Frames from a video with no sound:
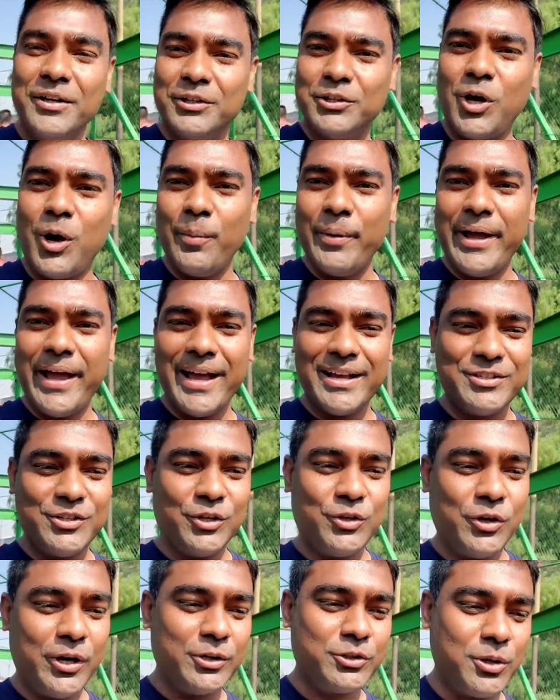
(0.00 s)
সবাই
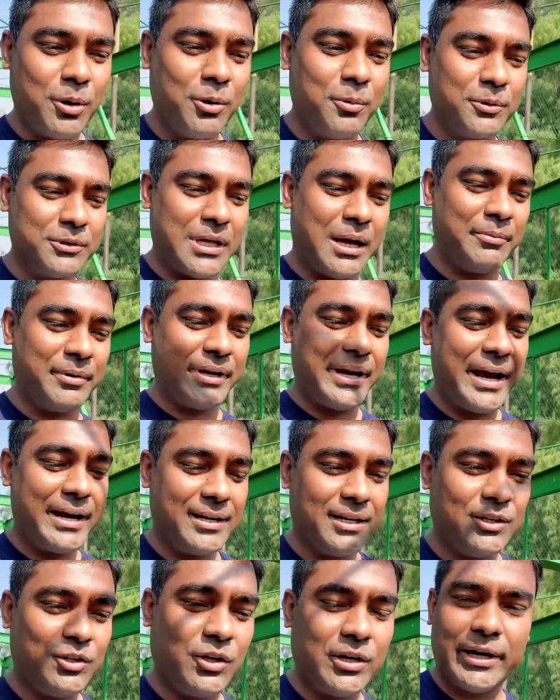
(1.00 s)
একজোট হয়ে সম্ভবত আমাকে
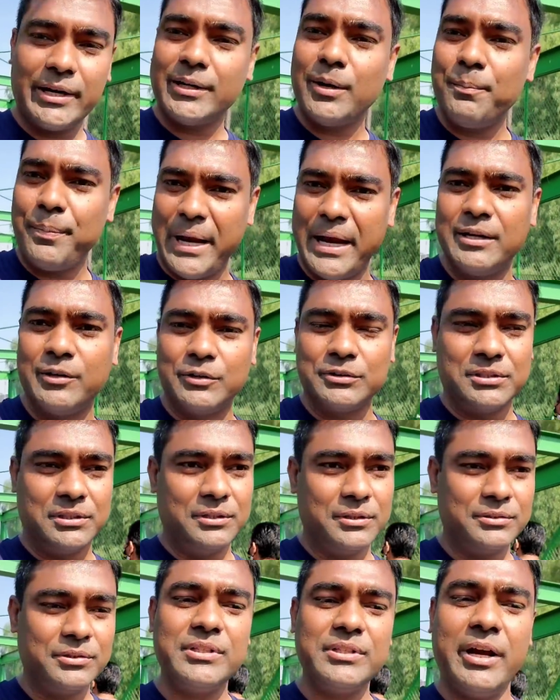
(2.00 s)
অ্যাটাক করার একটা প্ল্যান করছে
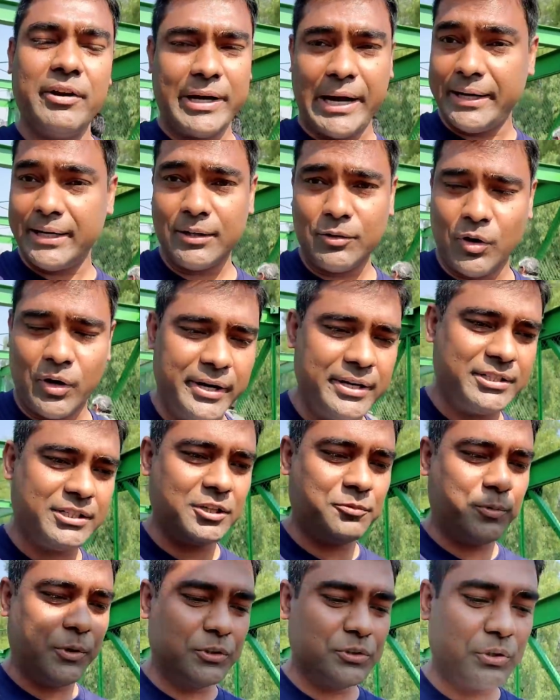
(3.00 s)
তো যাই হোক অ্যাটাক করেনি
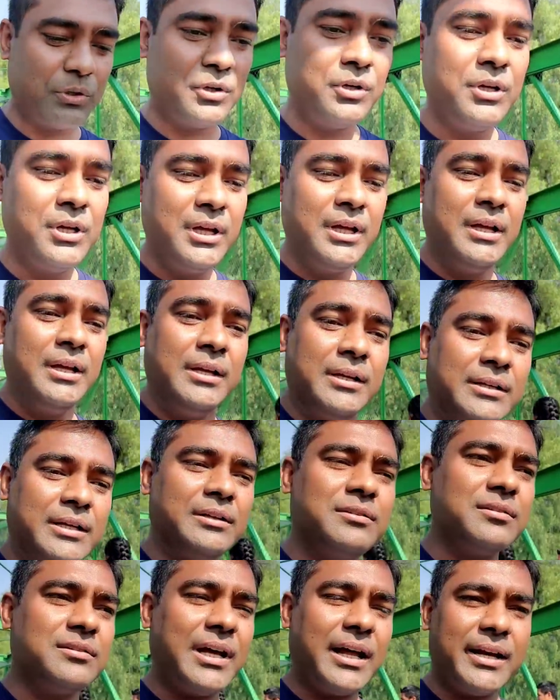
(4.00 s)
শেষ পর্যন্ত
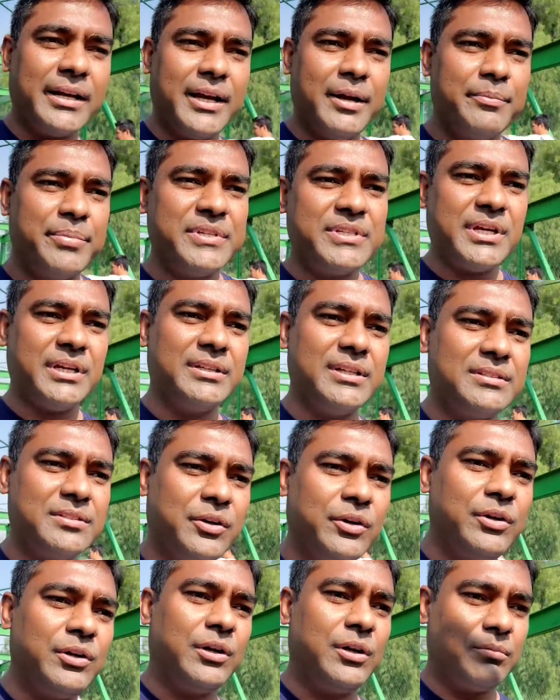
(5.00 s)
কিন্তু তারা গিয়ে বিচার দিছে
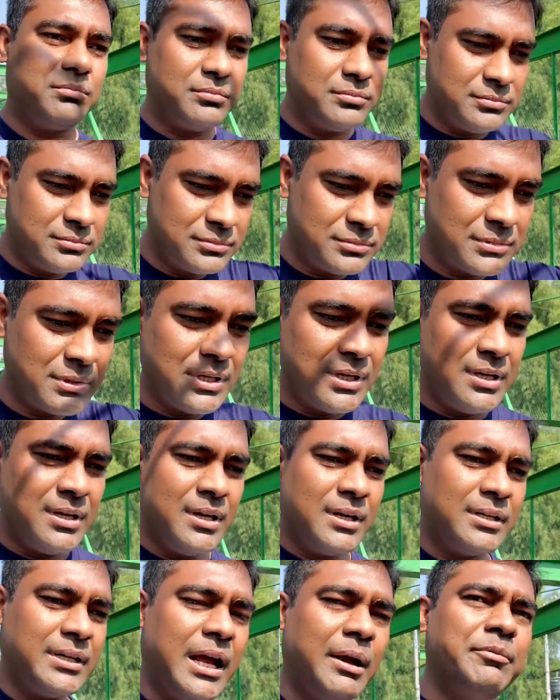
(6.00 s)
হলো
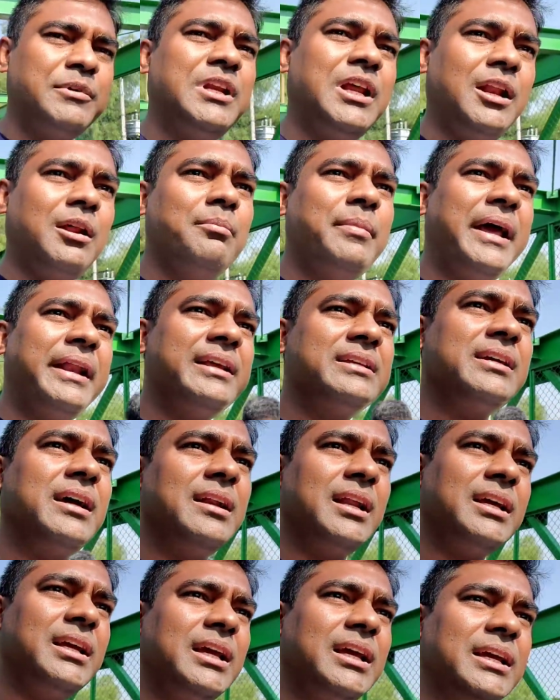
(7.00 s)
টার্মিনালের ম্যানেজার
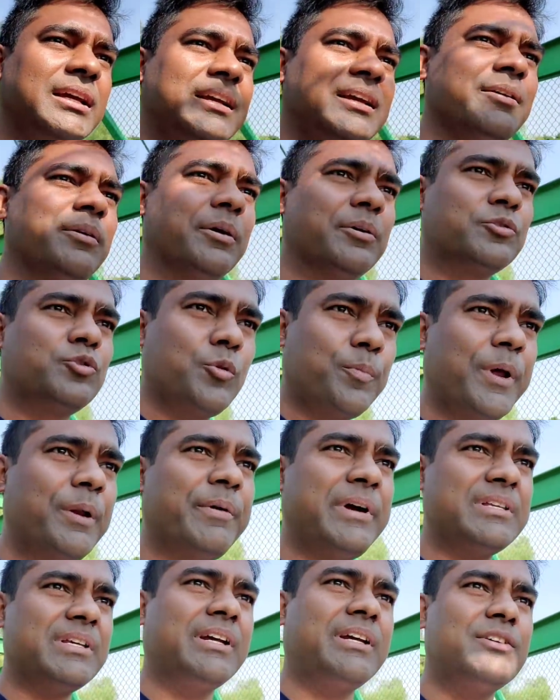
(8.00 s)
নাকি কি বল
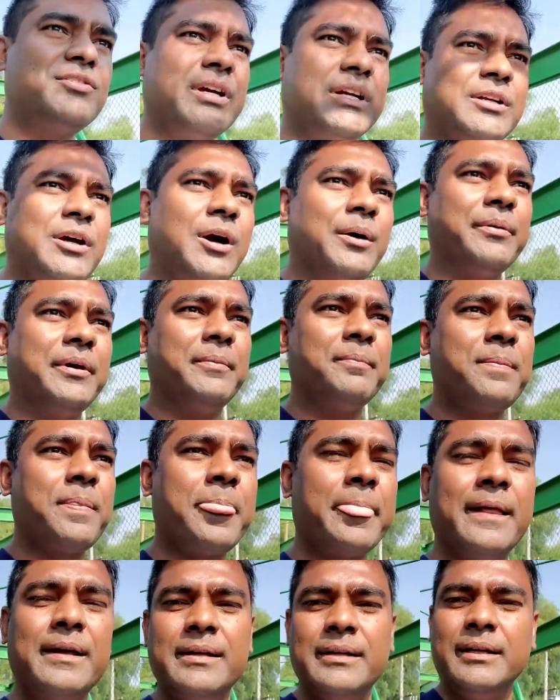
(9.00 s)
সুপারভাইজার কিছু একটা হবে
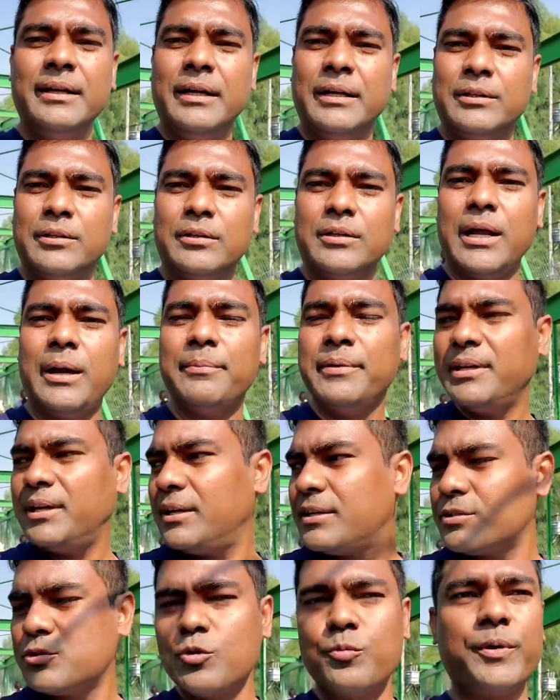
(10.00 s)
তো
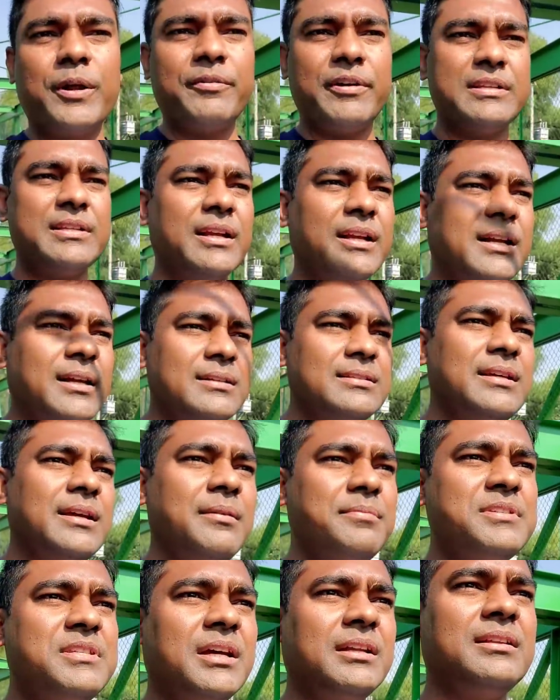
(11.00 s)
টার্মিনালের সুপারভাইজারের কাছে
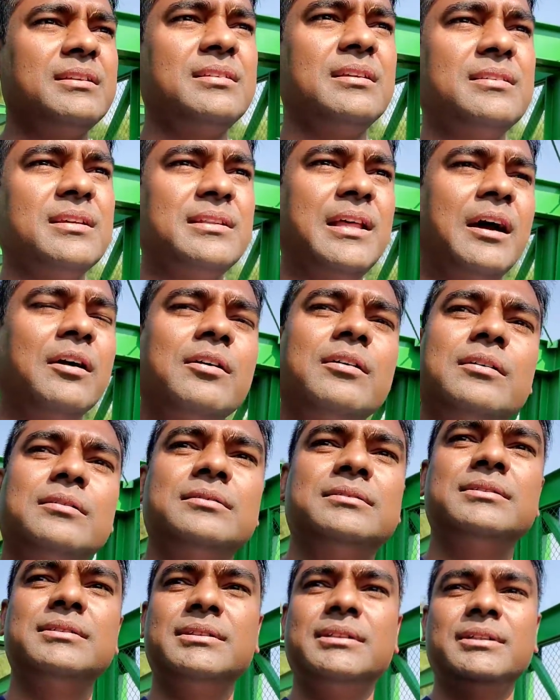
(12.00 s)
গিয়ে বিছিয়ে দিছে যে দেখো
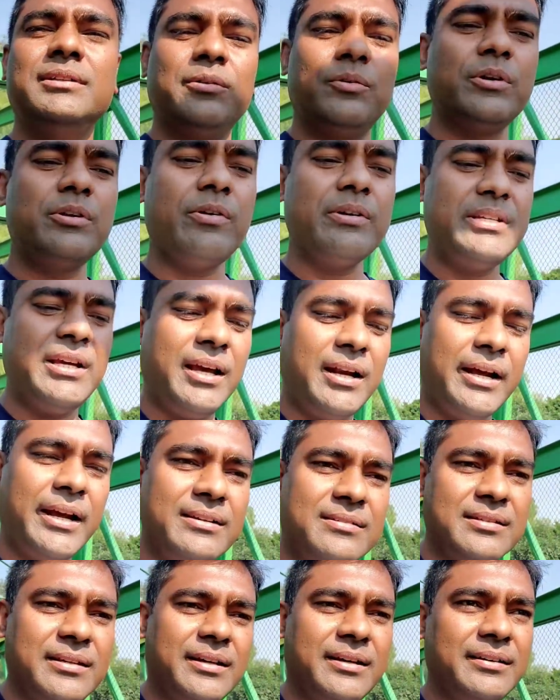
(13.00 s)
ওই যে ওই ছাড়া
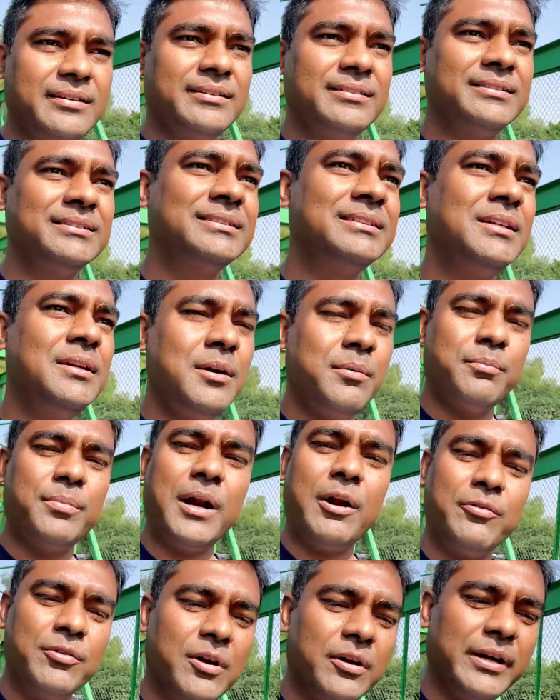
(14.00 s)
আইসে
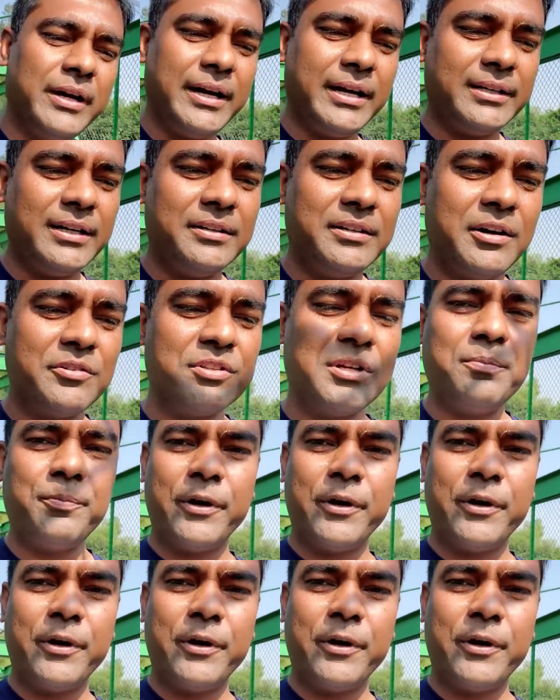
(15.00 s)
ব্রাউন রঙের একটা ট্রাউজার